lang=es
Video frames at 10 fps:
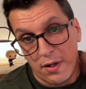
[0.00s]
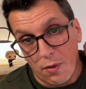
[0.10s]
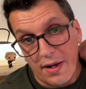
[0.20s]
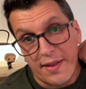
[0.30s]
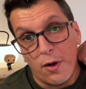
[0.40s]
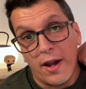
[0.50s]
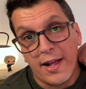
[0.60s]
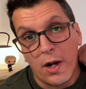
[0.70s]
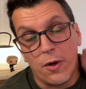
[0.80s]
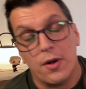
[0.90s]
En lugar del
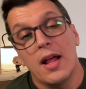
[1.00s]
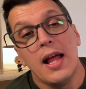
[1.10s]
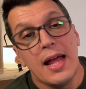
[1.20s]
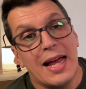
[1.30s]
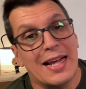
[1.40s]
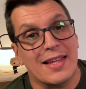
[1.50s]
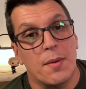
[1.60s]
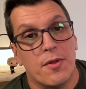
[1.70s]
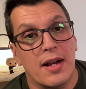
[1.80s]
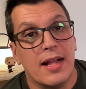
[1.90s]
olecranon, aquí
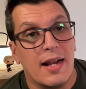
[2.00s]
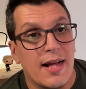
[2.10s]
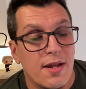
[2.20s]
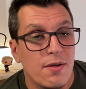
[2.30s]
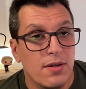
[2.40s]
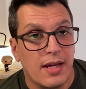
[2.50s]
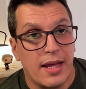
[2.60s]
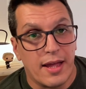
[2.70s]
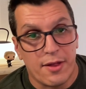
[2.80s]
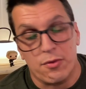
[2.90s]
tenemos el calcáneo,
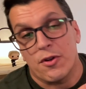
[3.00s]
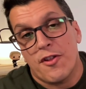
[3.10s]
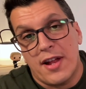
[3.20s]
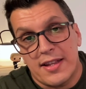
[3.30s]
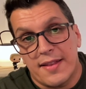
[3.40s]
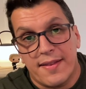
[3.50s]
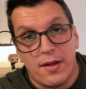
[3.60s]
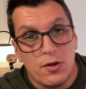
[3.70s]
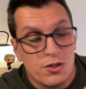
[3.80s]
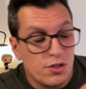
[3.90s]
que es un
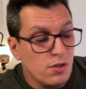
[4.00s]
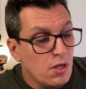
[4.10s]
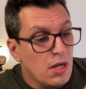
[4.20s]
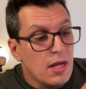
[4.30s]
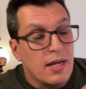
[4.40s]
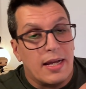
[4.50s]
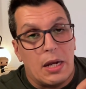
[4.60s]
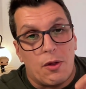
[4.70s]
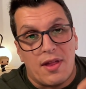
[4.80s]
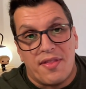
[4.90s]
saliente óseo que
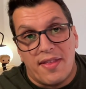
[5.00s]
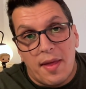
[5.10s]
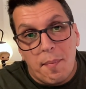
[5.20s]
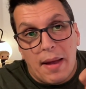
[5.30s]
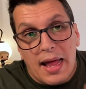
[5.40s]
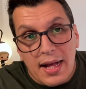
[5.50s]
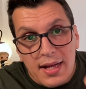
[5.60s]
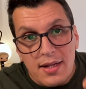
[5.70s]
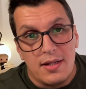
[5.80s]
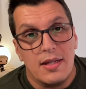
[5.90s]
nos hace de
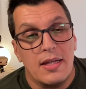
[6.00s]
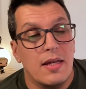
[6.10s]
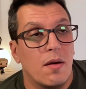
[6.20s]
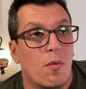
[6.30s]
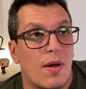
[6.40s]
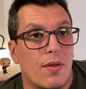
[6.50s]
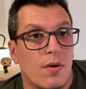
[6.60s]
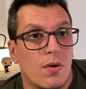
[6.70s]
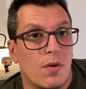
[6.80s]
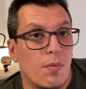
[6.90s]
palanca y
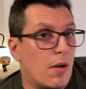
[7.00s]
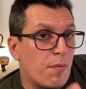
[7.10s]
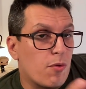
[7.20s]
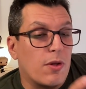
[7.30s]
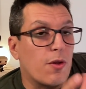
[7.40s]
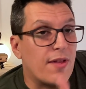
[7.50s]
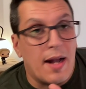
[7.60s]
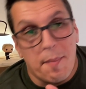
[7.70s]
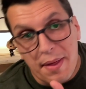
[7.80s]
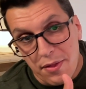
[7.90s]
cuando, bueno, pues cuando está en
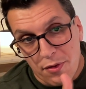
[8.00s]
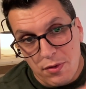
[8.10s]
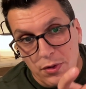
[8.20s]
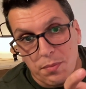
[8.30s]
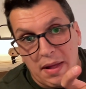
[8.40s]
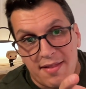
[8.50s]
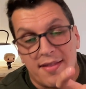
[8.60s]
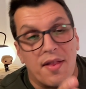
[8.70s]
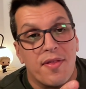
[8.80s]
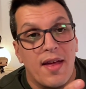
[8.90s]
el medio es cuando más
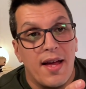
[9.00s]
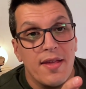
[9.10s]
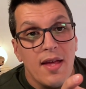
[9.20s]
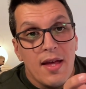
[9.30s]
distancia hay